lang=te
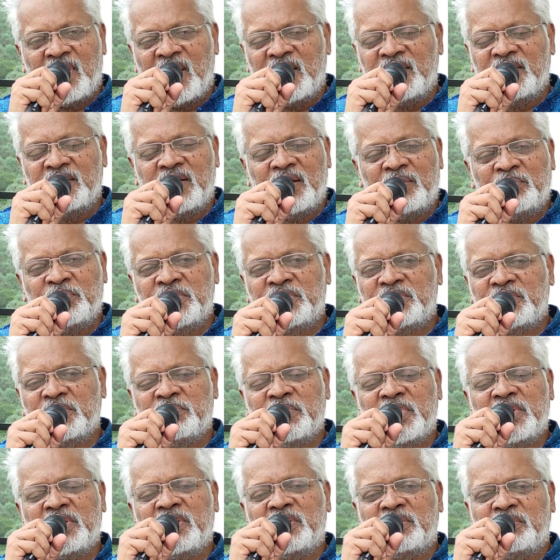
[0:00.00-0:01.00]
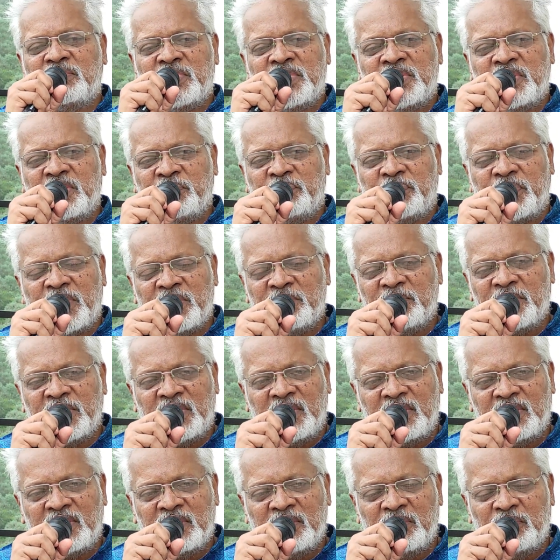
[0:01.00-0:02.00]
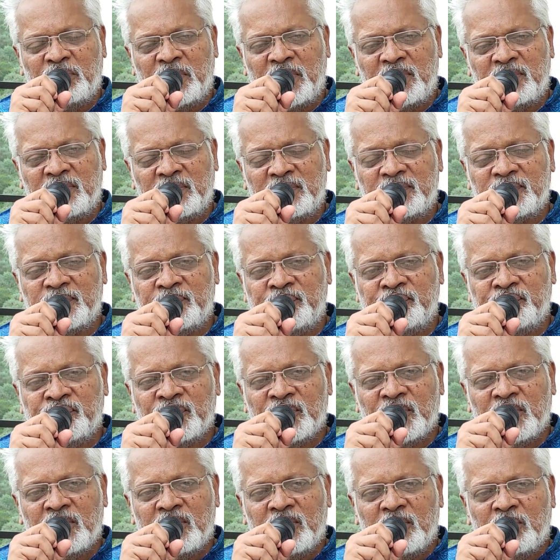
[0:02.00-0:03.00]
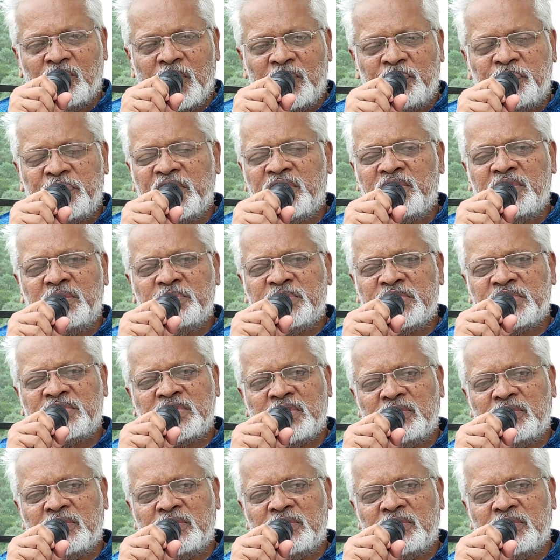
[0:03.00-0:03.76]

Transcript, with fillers: ఆయన అమితమైనటువంటి ప్రేమ కలిగిన వాడు ముప్పై ఎనిమిది